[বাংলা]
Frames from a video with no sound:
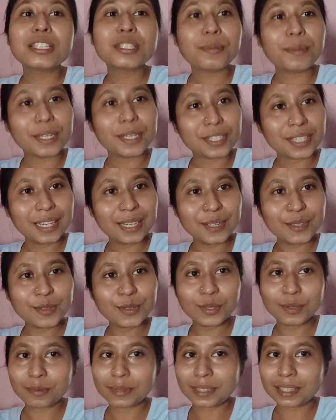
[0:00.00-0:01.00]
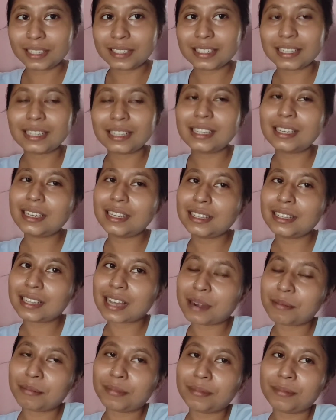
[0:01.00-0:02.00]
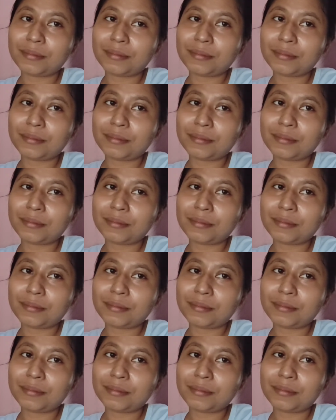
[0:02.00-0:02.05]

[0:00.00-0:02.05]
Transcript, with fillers: স্পেশাল কিছু তোমাদের সাথে তার